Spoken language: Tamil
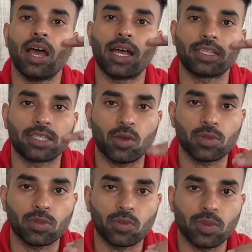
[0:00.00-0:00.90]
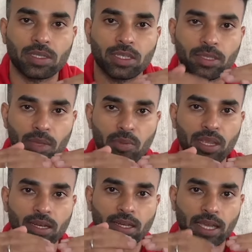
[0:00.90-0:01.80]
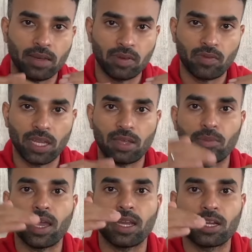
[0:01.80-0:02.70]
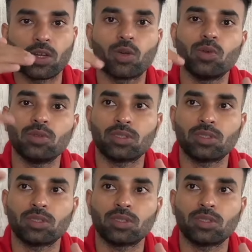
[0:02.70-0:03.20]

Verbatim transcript: அந்த தௌசண்ட் ருபீஸ்லேருந்து மேபி நைன் ஃபிஃப்டிக்கு மேலே இருக்கணும்